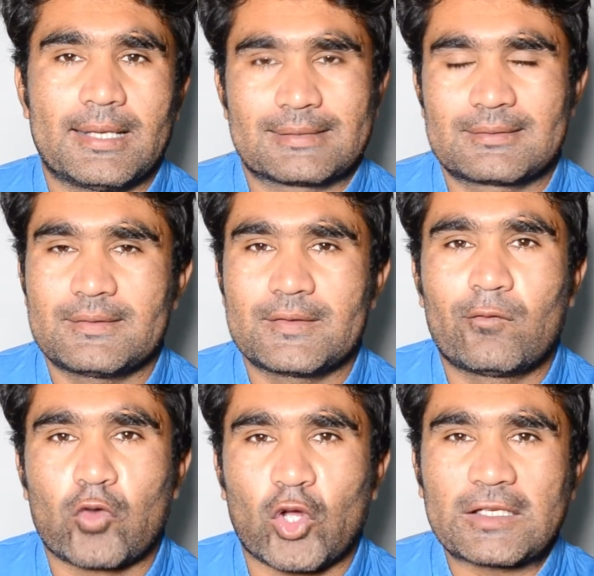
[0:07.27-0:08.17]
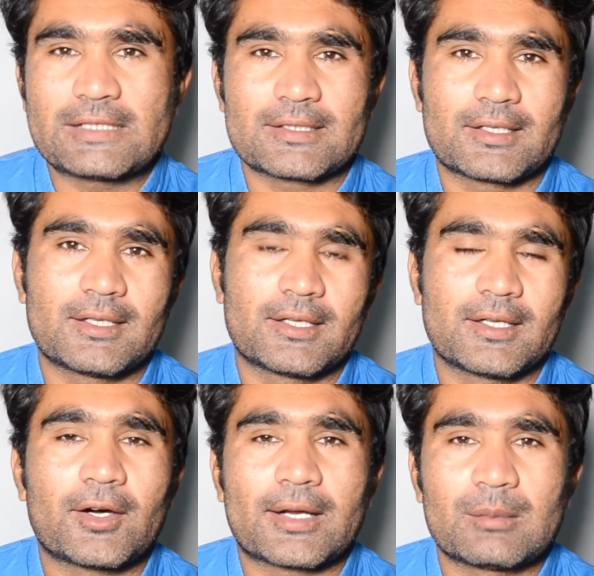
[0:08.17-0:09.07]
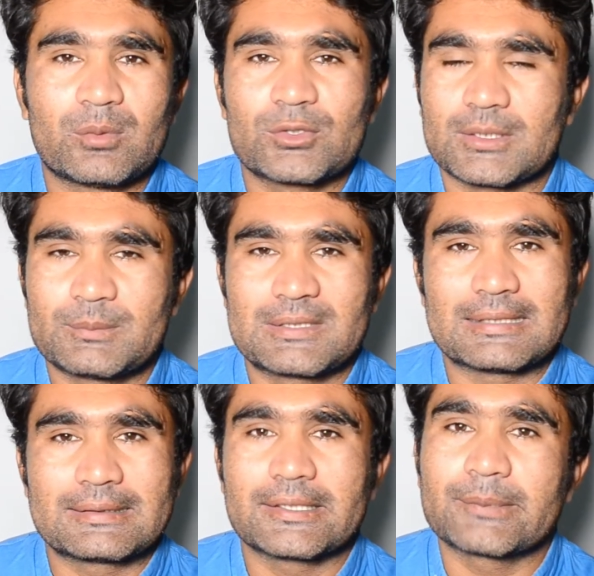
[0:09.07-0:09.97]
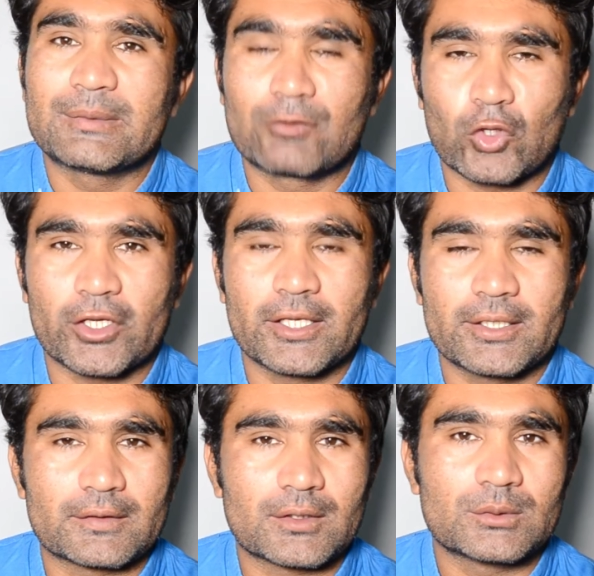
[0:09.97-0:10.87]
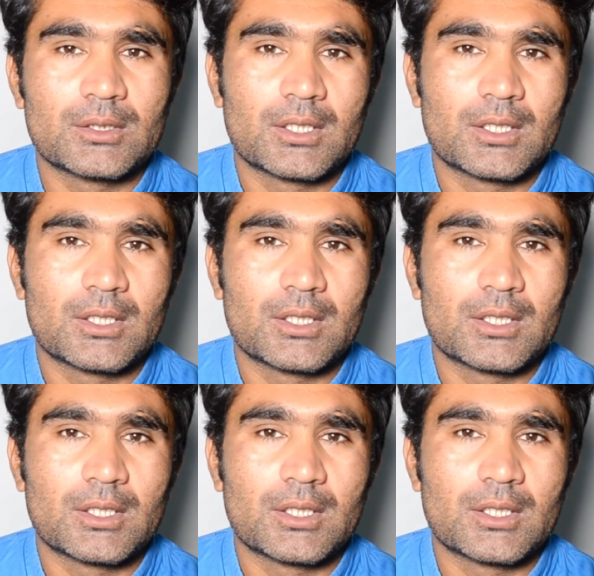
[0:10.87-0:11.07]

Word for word: एक्चुअली ये व्लॉगिंग चैनल है और आप लोग सब जानते हैं कि मैं व्लॉगिंग करता हूँ